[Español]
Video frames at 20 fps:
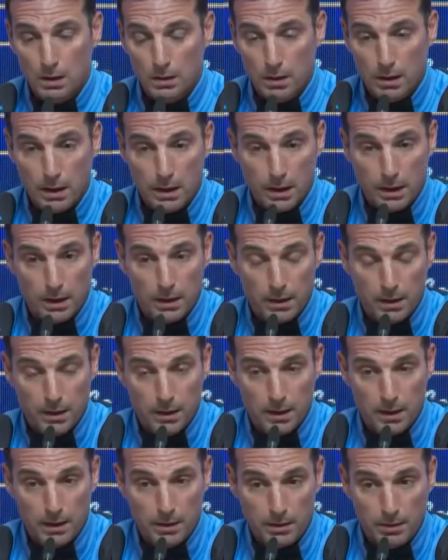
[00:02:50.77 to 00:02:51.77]

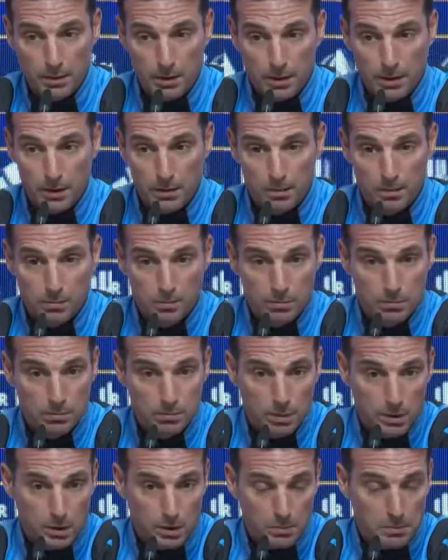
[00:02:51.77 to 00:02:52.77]
Eh,
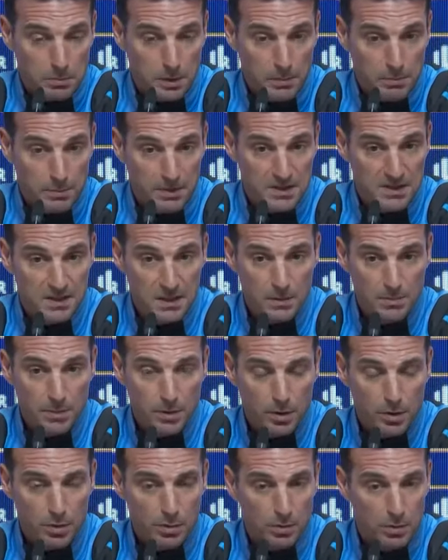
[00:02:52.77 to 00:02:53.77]
en
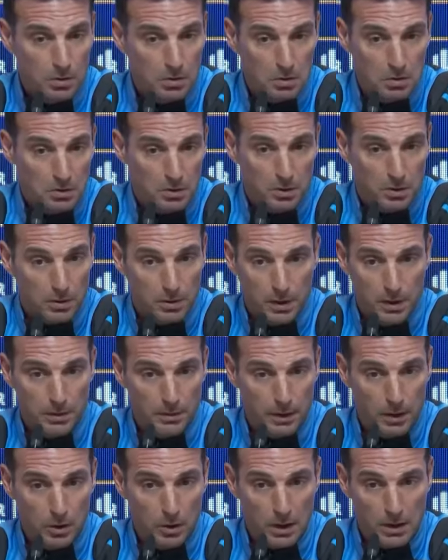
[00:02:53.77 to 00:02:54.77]
principio eh,
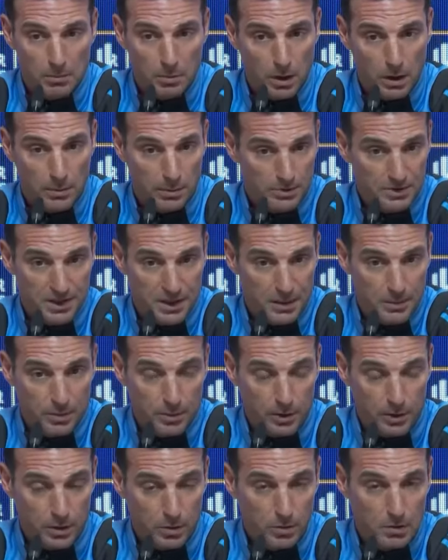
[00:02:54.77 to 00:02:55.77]
valoramos la posibilidad de
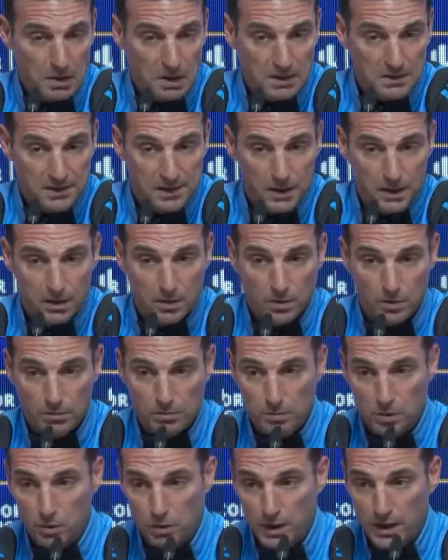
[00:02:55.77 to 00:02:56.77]
poder jugar, sí,
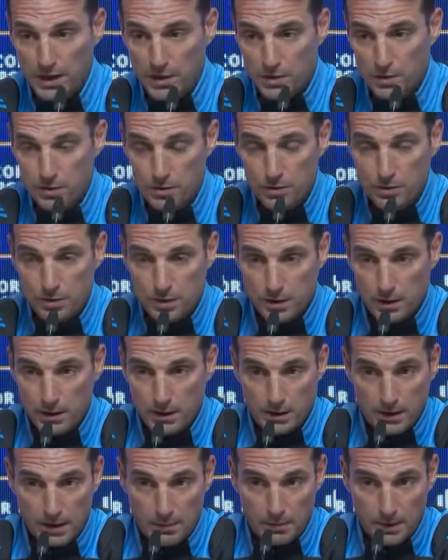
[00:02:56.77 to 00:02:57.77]
con, ellos. Eh,
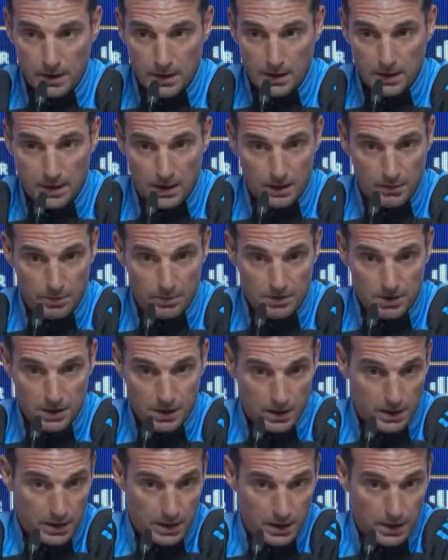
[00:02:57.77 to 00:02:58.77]
también está la
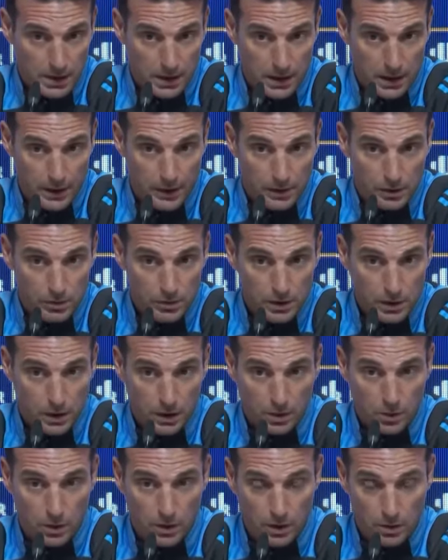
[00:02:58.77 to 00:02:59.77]
posibilidad de, que no, de que
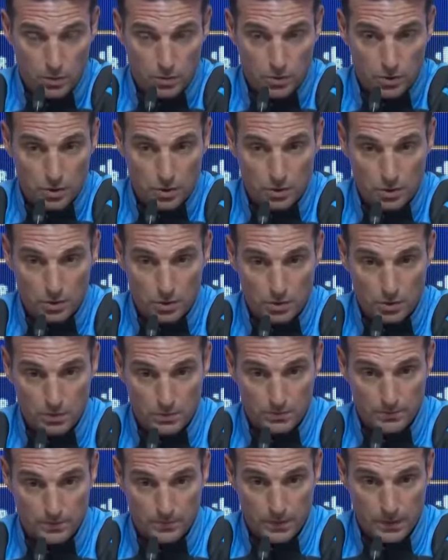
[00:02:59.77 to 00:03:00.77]
juegue un solo,
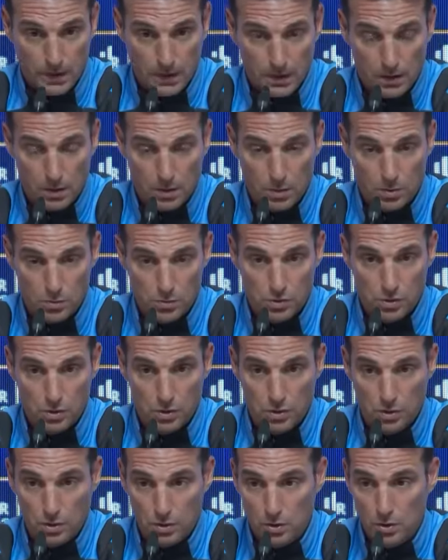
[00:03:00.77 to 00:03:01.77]
un
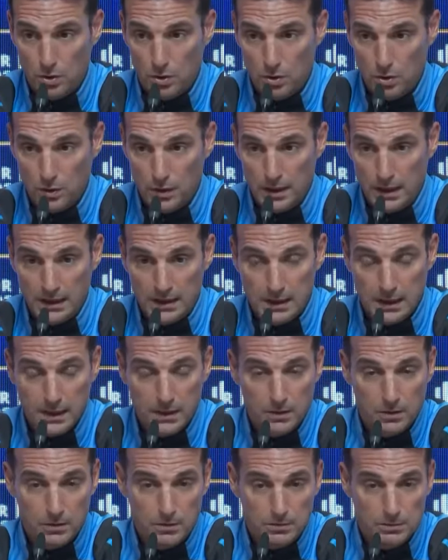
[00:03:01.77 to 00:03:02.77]
solo
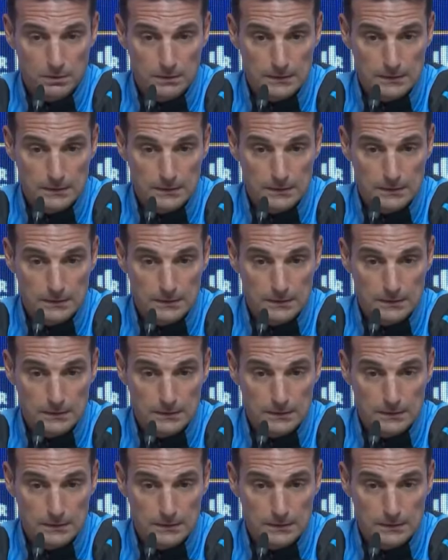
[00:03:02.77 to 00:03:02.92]
delantero.